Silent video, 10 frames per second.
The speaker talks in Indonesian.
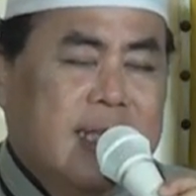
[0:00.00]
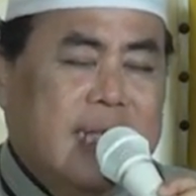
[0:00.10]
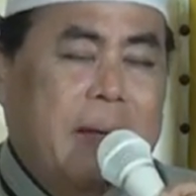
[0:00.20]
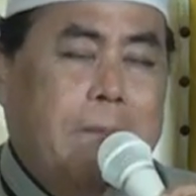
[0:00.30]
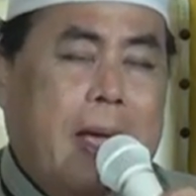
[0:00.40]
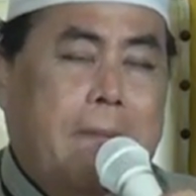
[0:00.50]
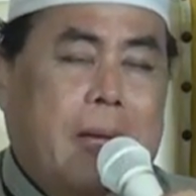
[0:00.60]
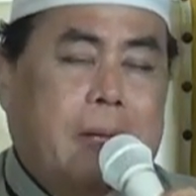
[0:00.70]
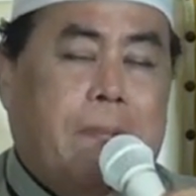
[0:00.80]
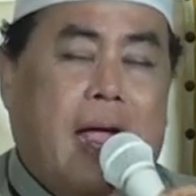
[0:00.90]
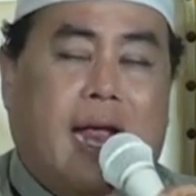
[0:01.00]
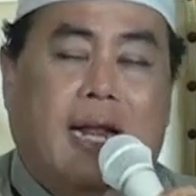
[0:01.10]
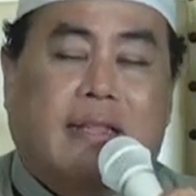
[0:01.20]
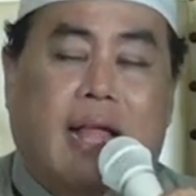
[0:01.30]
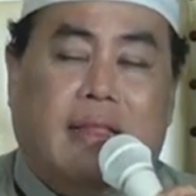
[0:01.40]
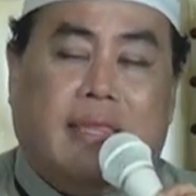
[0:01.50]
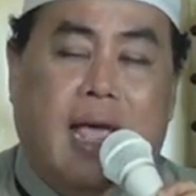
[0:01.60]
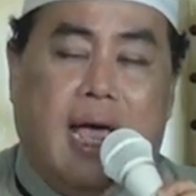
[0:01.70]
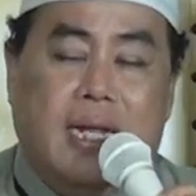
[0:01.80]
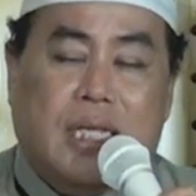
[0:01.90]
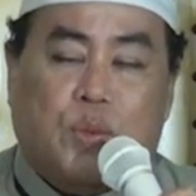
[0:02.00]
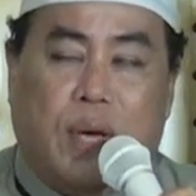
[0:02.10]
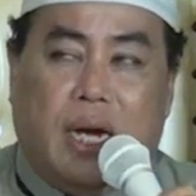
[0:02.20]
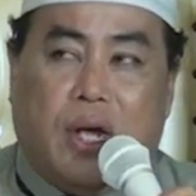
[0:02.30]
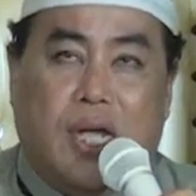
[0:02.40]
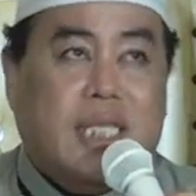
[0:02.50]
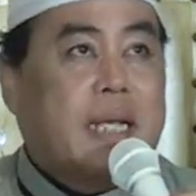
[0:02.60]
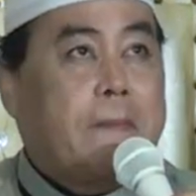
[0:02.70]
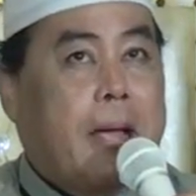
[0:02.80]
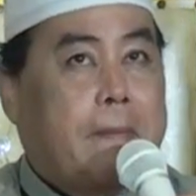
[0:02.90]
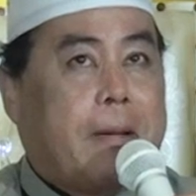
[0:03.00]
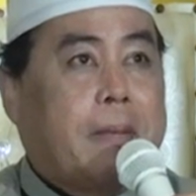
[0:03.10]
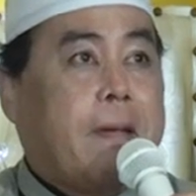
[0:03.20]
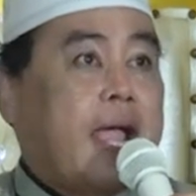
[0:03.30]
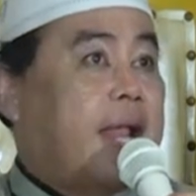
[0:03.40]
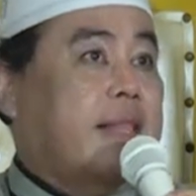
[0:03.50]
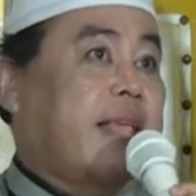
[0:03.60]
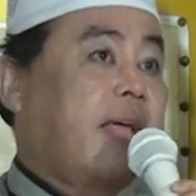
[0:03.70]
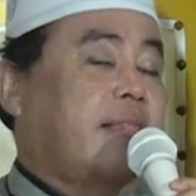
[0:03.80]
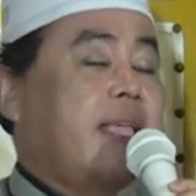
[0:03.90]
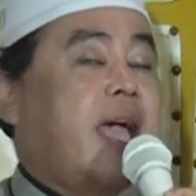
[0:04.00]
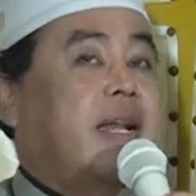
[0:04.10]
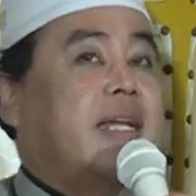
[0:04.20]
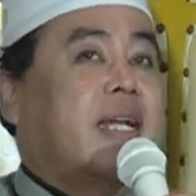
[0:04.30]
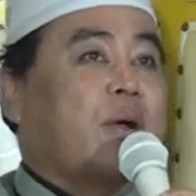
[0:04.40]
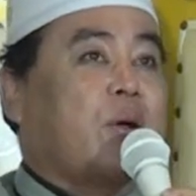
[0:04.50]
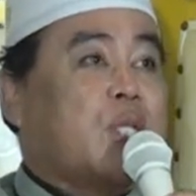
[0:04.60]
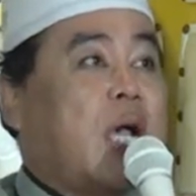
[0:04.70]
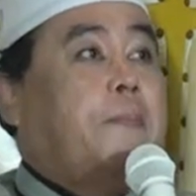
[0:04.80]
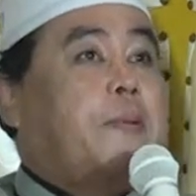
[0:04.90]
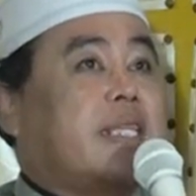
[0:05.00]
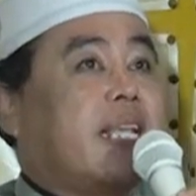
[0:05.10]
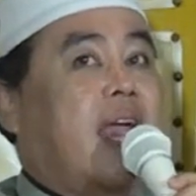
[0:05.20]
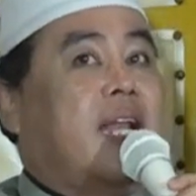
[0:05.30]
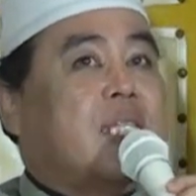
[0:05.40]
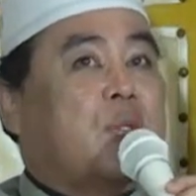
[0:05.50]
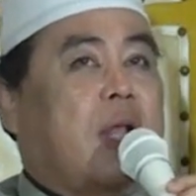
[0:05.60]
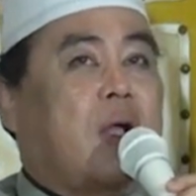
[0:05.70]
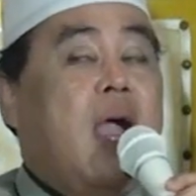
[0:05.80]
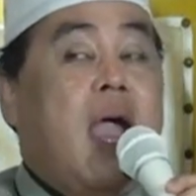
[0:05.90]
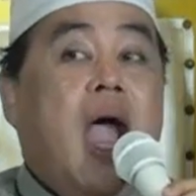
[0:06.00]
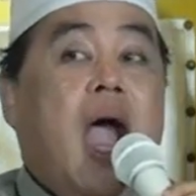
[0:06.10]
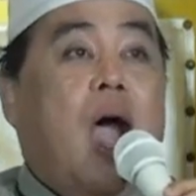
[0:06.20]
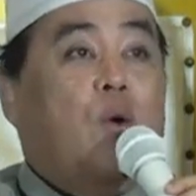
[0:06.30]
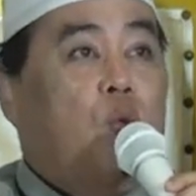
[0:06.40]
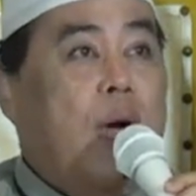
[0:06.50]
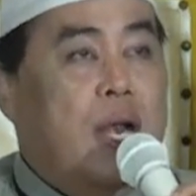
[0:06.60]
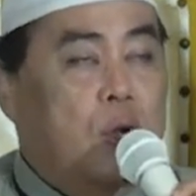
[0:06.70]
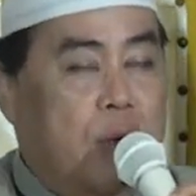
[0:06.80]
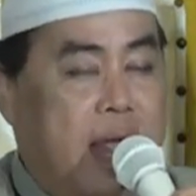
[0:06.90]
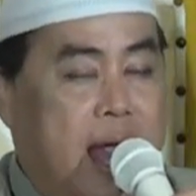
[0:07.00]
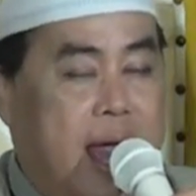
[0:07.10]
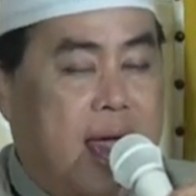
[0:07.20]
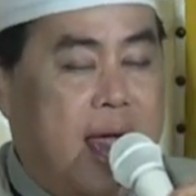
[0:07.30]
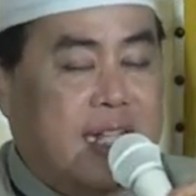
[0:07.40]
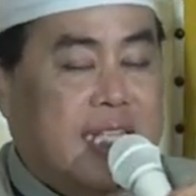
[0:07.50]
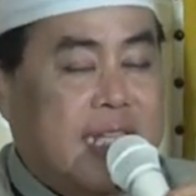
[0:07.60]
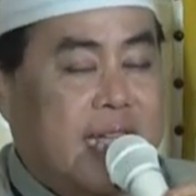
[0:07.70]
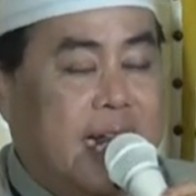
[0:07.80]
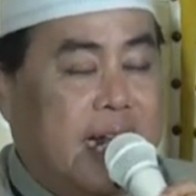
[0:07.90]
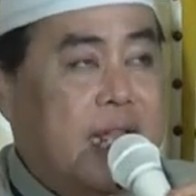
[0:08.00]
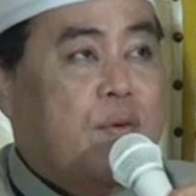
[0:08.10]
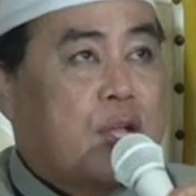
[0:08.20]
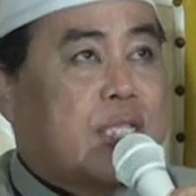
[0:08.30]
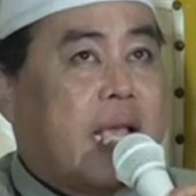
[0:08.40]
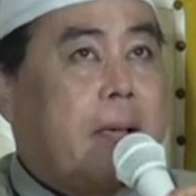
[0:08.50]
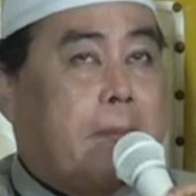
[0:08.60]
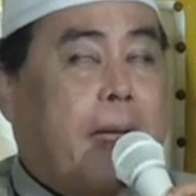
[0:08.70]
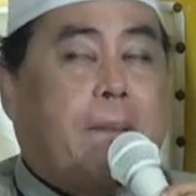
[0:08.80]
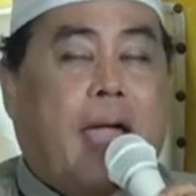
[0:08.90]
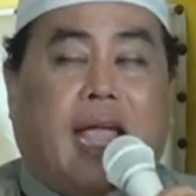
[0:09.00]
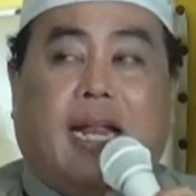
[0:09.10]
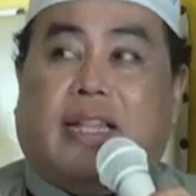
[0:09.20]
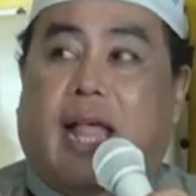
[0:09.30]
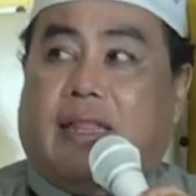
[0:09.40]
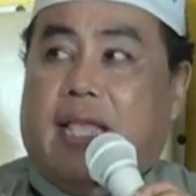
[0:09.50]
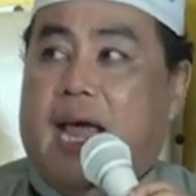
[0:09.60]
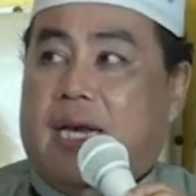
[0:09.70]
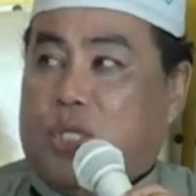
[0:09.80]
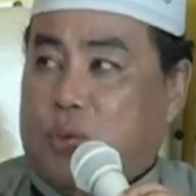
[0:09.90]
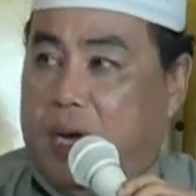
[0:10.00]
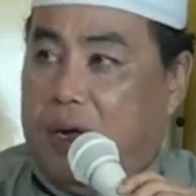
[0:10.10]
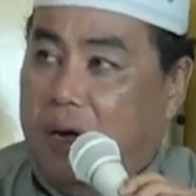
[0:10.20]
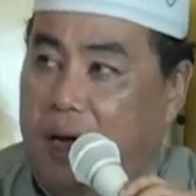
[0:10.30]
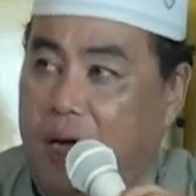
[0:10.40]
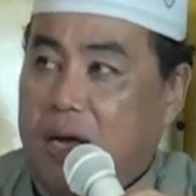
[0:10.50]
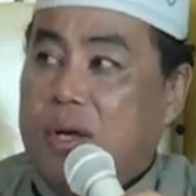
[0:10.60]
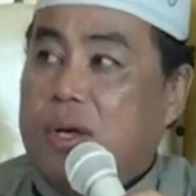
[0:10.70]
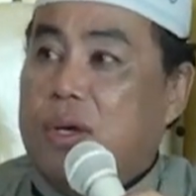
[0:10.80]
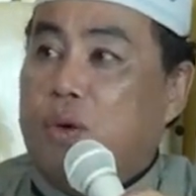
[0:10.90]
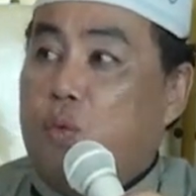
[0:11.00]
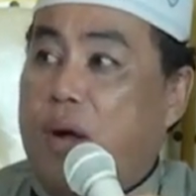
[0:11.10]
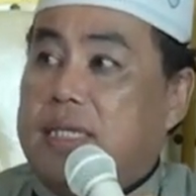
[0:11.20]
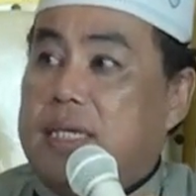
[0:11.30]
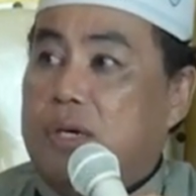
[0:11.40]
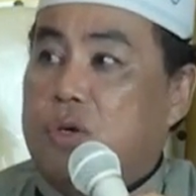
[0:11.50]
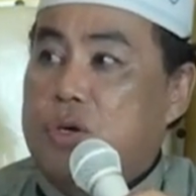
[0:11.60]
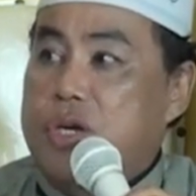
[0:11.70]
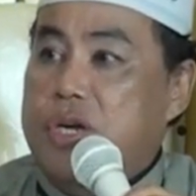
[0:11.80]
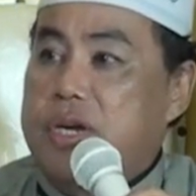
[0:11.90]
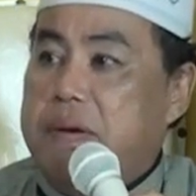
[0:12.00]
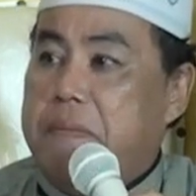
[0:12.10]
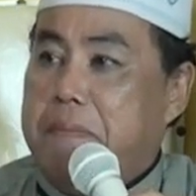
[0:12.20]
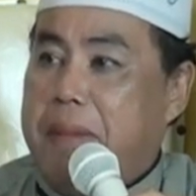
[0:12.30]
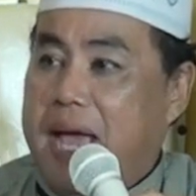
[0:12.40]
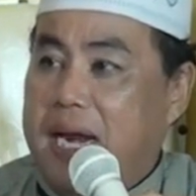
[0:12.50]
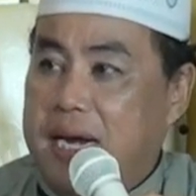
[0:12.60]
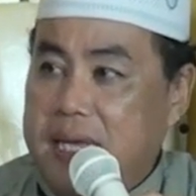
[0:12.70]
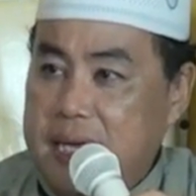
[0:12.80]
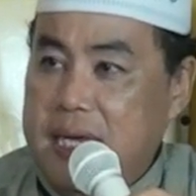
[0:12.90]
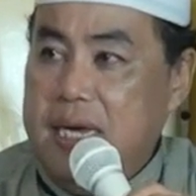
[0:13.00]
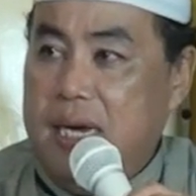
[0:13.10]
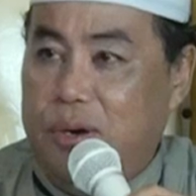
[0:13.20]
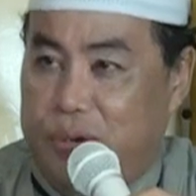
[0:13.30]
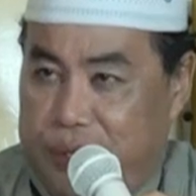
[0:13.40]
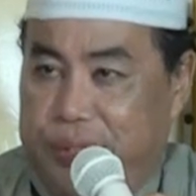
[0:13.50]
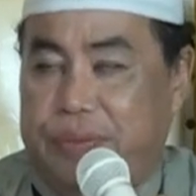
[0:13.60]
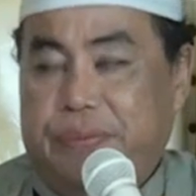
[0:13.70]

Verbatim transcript: Sing papat bakal jadi ahli swarga, sing papat bakal jadi ahli neraka. Sapa sing ahli swarga? Awaluha ini wong sing bakal jadi ahli swarga wajhun malihun.